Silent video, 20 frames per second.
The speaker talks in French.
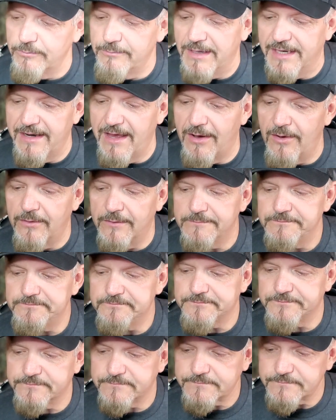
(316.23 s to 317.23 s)
Ménard,
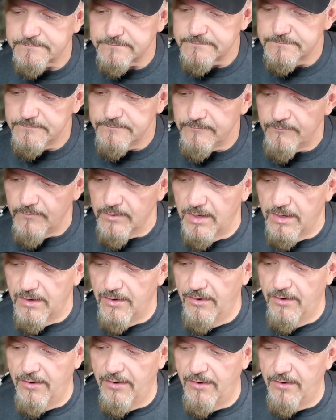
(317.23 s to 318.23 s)

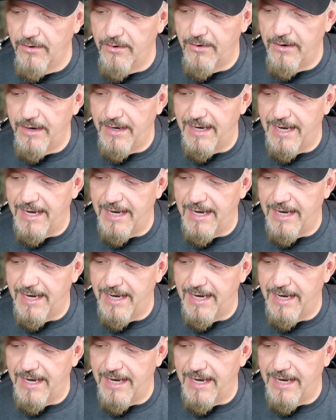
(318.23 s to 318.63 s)
euh,